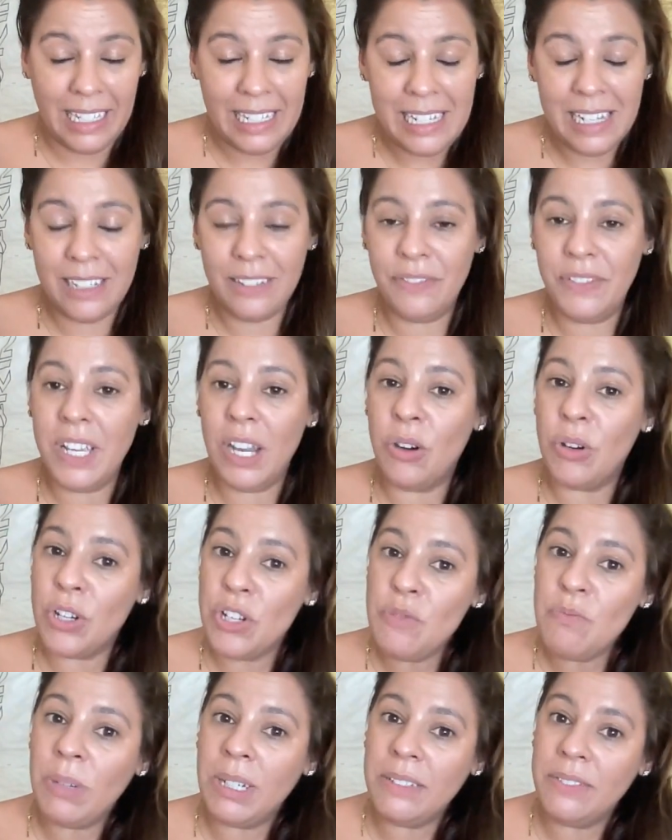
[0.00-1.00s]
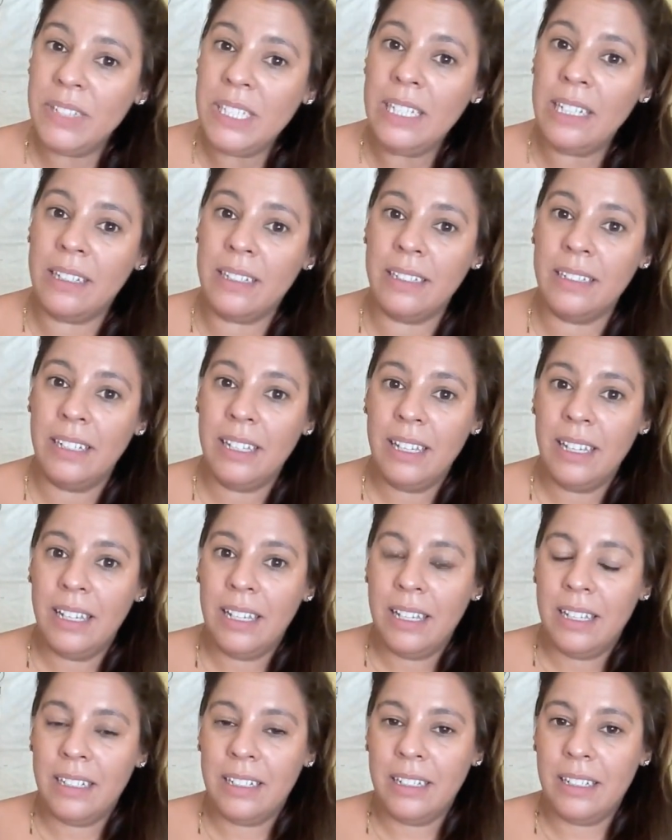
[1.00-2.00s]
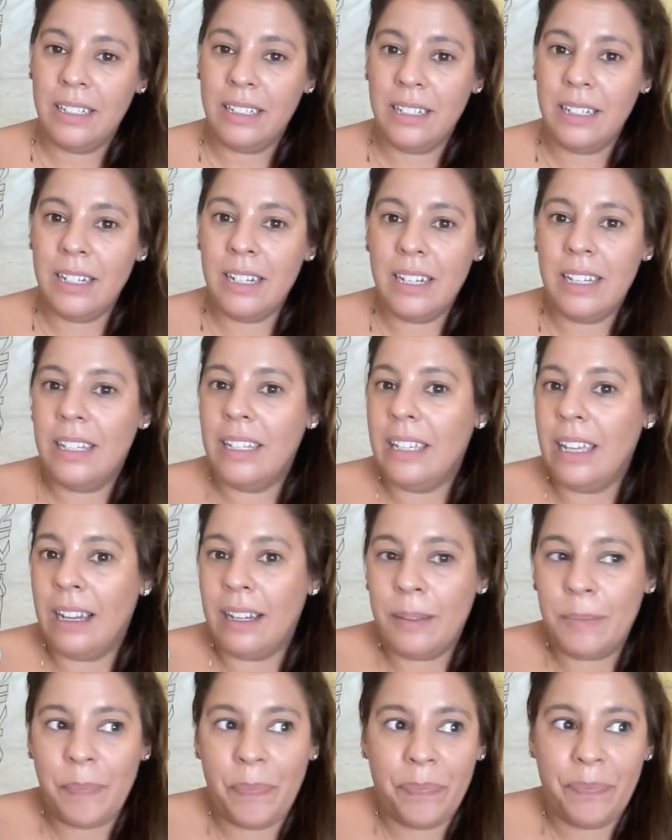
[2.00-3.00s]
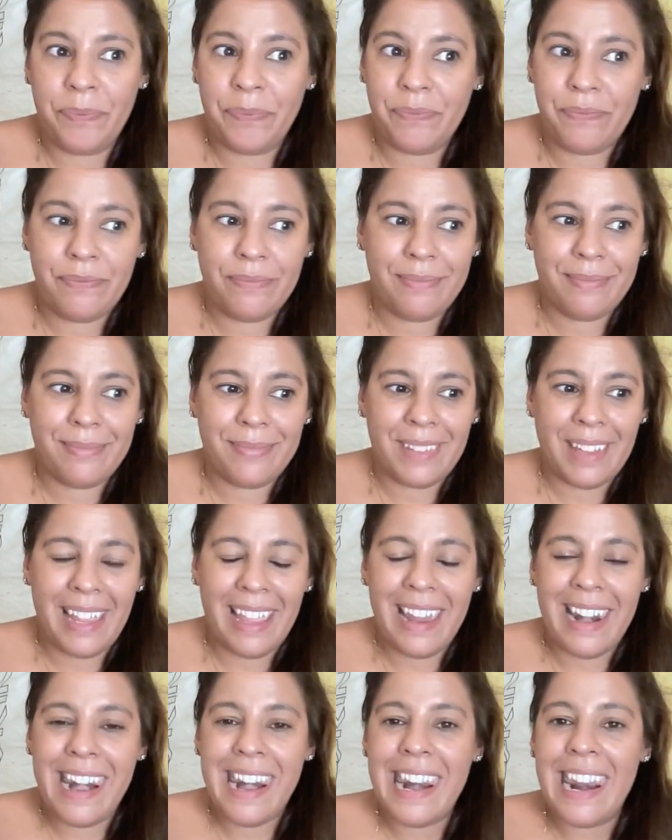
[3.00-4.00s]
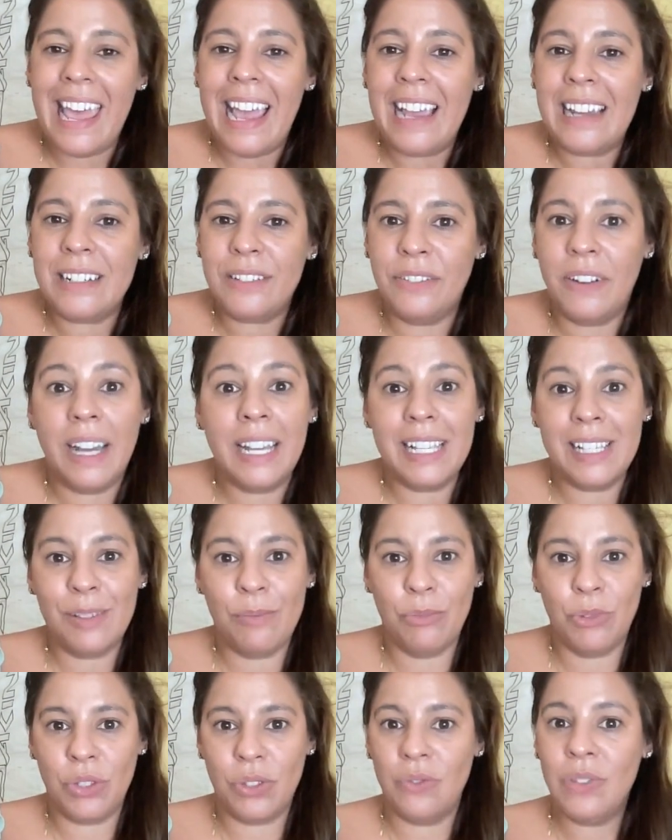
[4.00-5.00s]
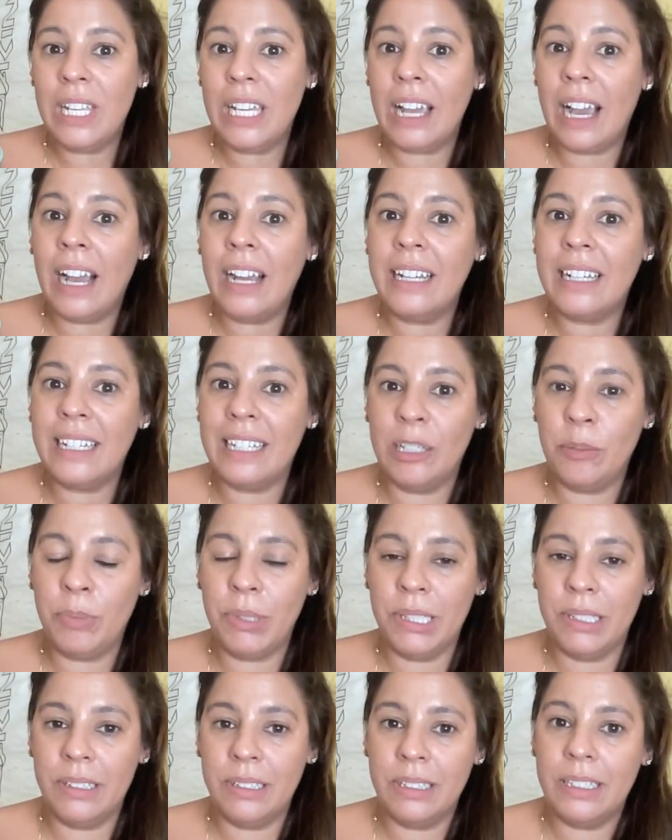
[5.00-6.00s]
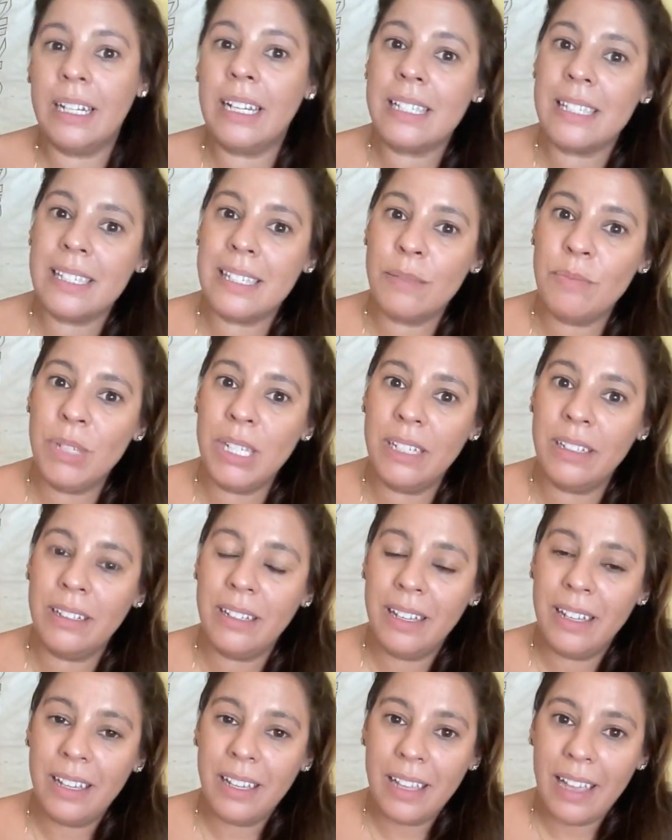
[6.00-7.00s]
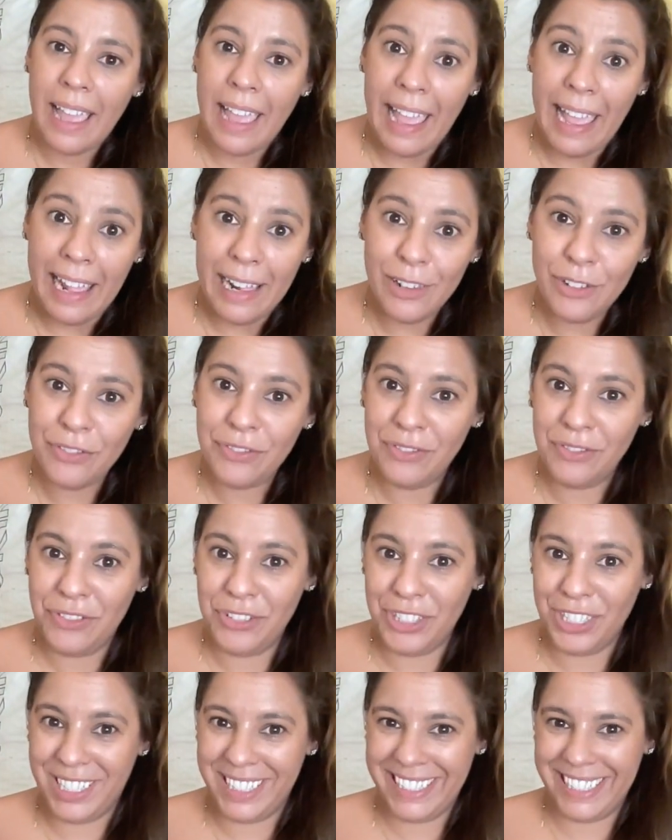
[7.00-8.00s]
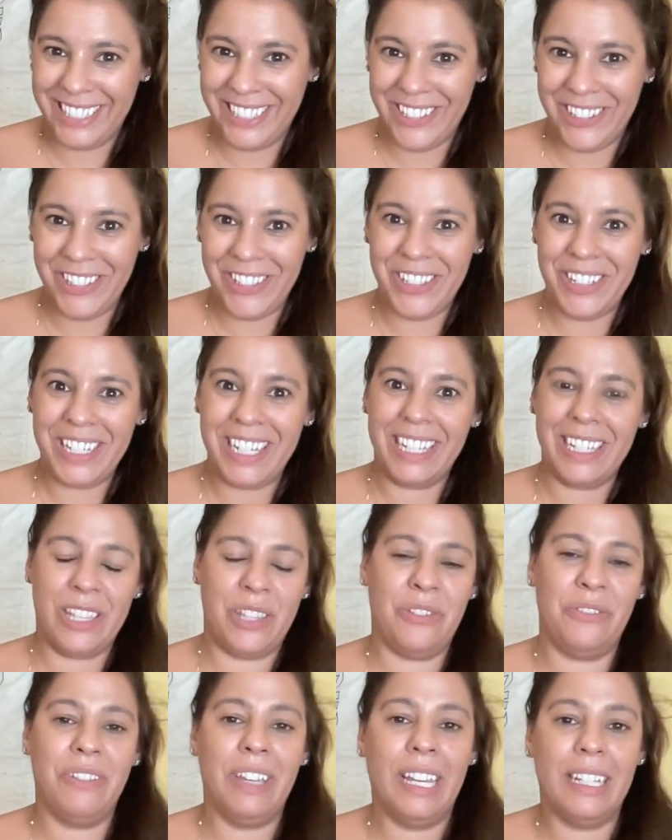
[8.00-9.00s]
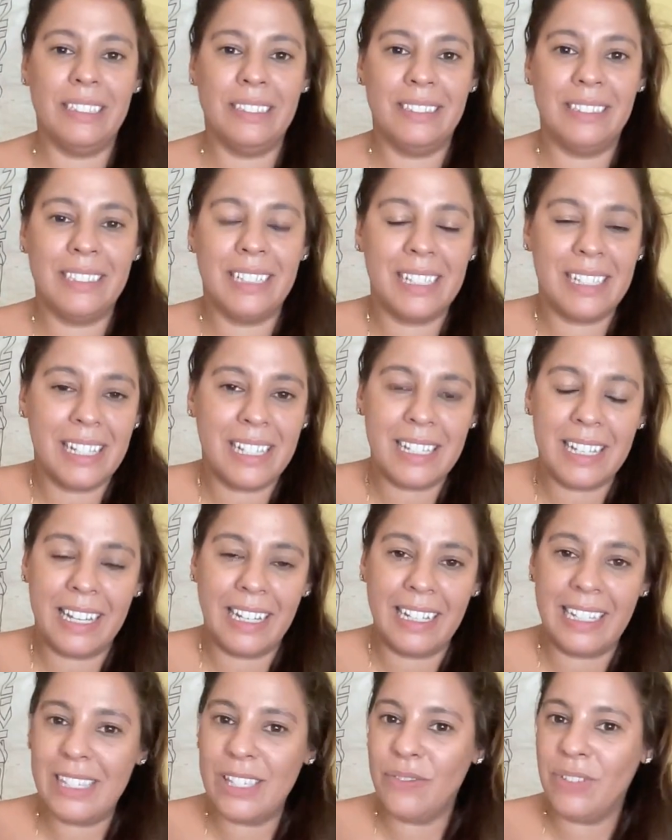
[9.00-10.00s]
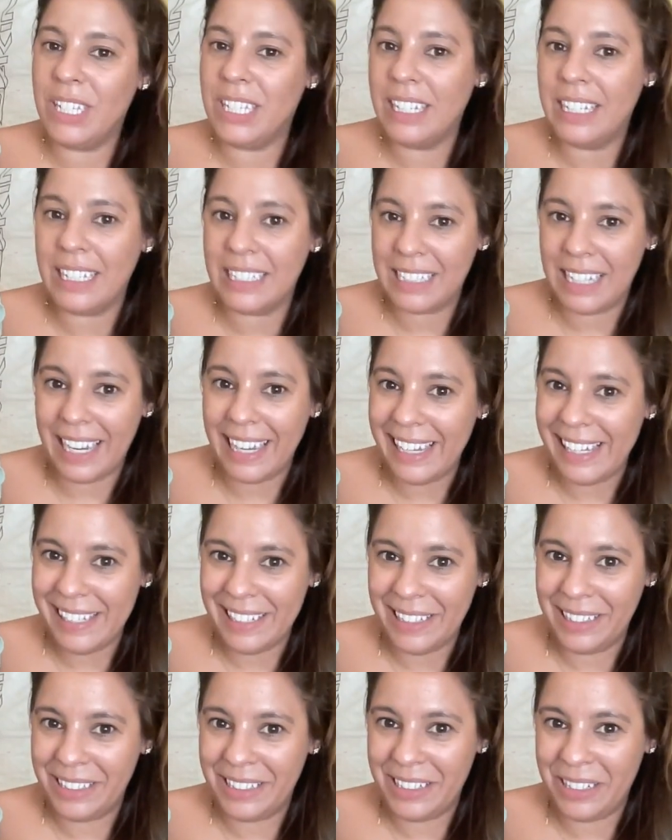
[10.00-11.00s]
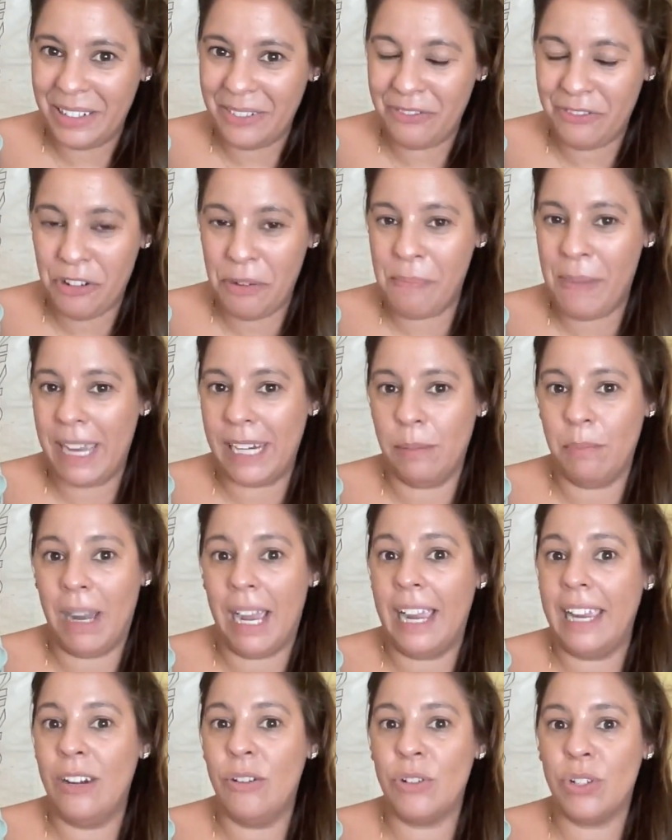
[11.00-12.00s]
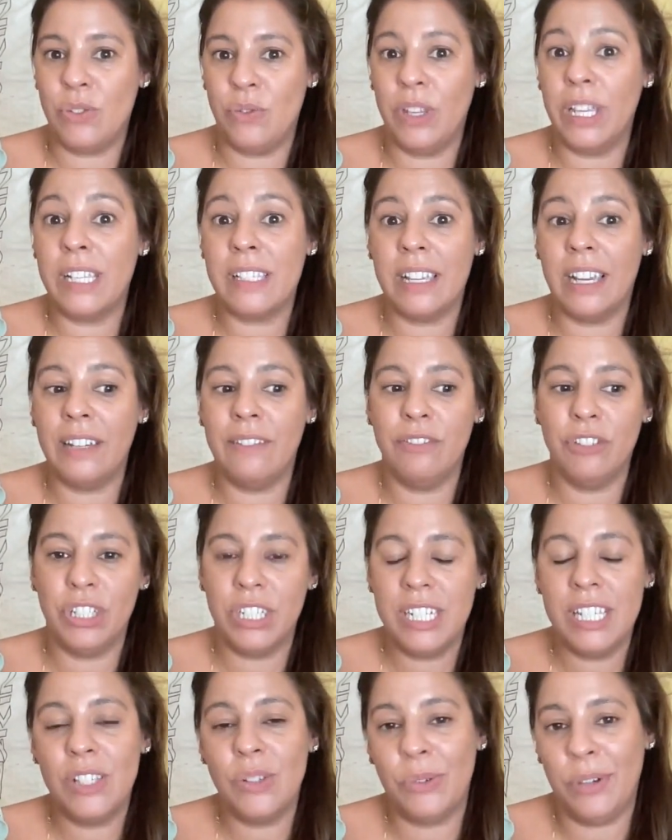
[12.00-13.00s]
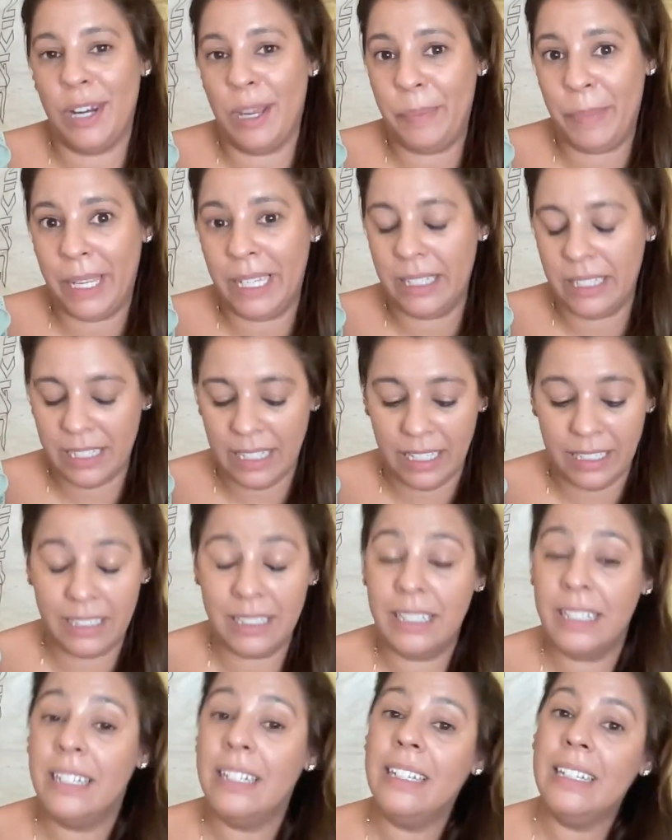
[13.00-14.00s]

irgendwie auch immer wieder ja nachweisen muss, wie krank ich bin, dass es mir helfen wird, gesünder zu werden, dass das ein ganz wichtiger Teil von meinem Heilungsweg sein wird, diese Unabhängigkeit,